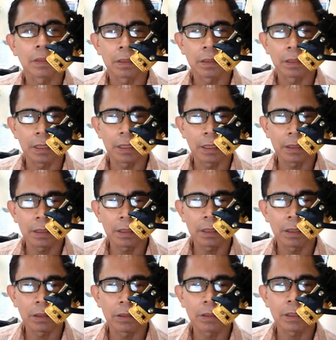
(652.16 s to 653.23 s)
Then,
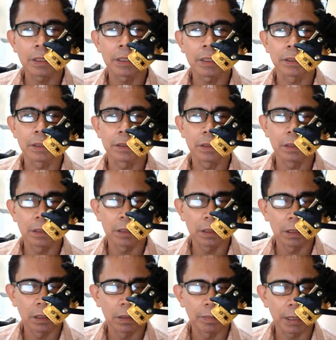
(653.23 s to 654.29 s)
okay.
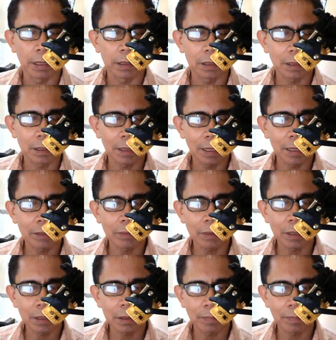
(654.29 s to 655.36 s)
Pag tinignan natin
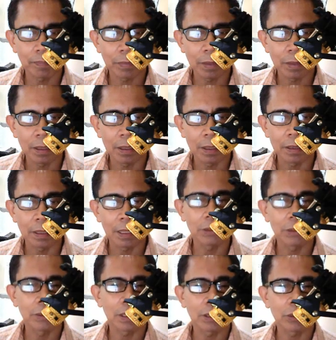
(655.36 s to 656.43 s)
ulit,
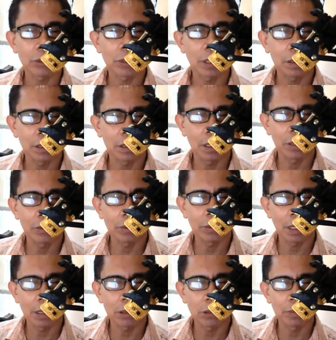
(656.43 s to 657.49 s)
nandun na yung shutdown, yung
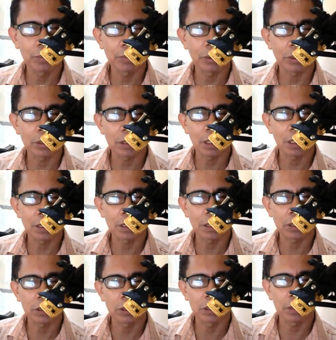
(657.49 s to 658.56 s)
log off, yung restart,
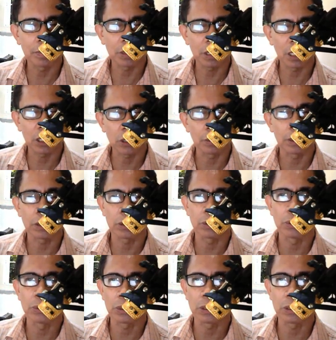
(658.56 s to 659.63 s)
tsaka, shift tsaka switch
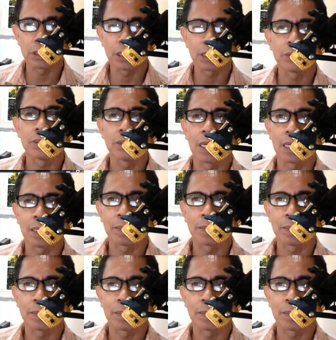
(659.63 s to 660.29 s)
user, nandun na.